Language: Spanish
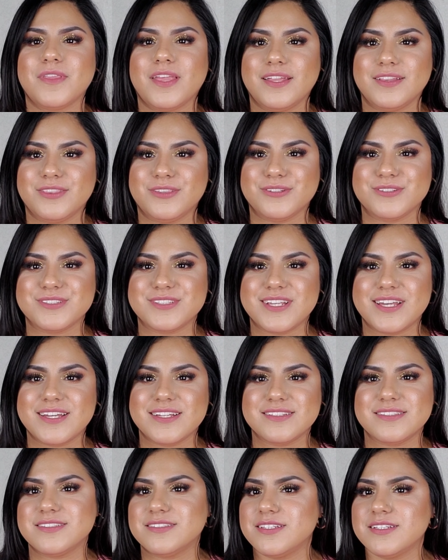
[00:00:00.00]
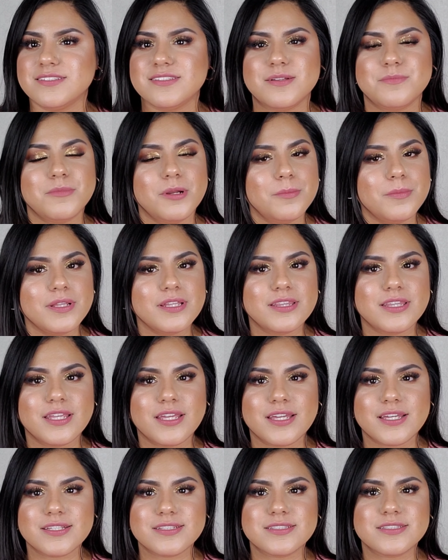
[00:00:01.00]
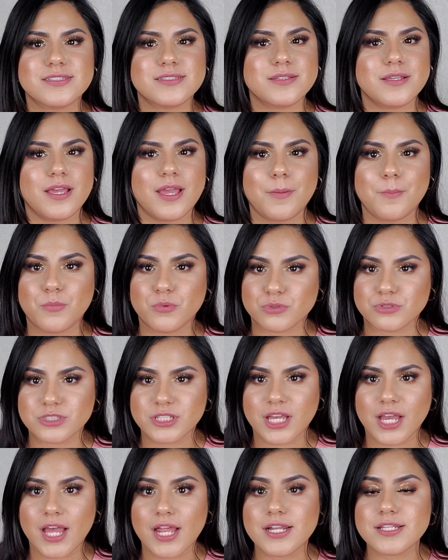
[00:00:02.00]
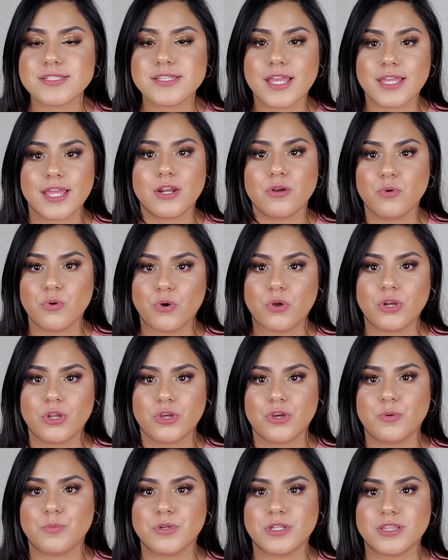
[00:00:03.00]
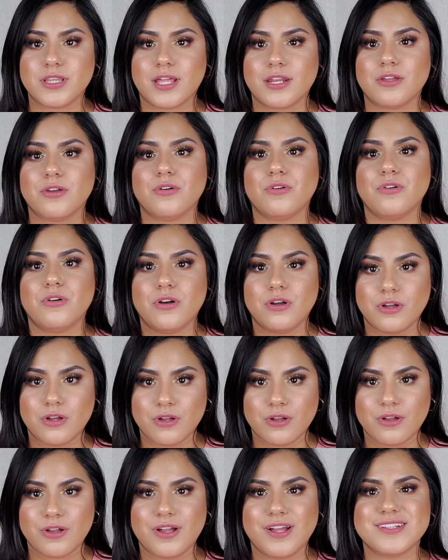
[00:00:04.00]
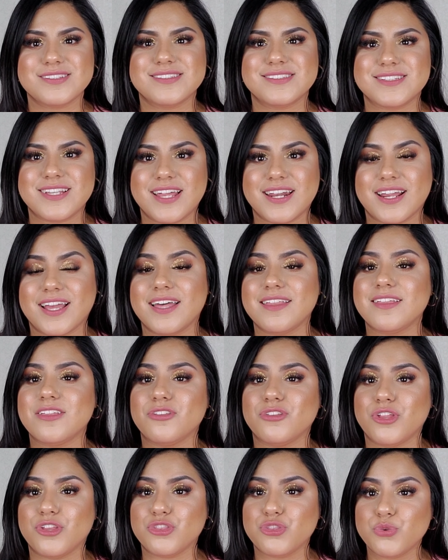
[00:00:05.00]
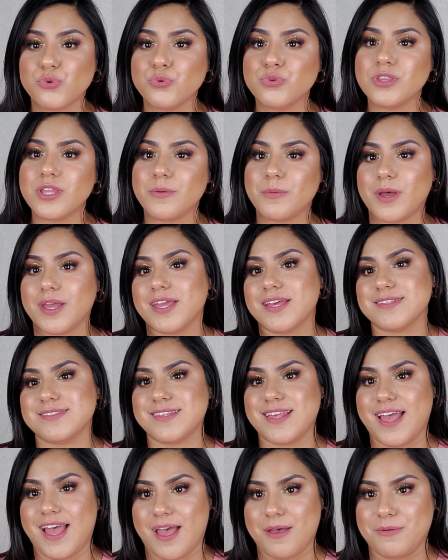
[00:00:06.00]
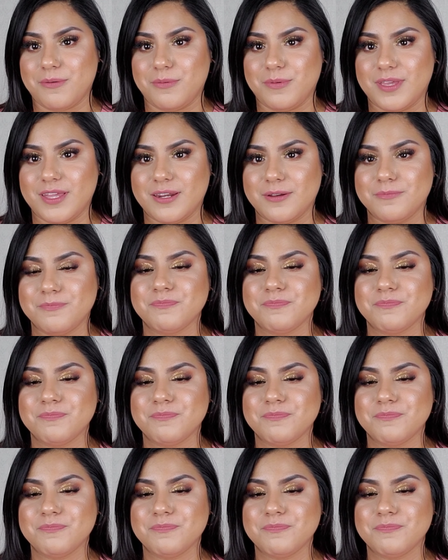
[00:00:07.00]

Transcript: Entonces, sí, simplemente es buscar si hay algún colegio comunitario cerca de donde tú te vayas a vivir.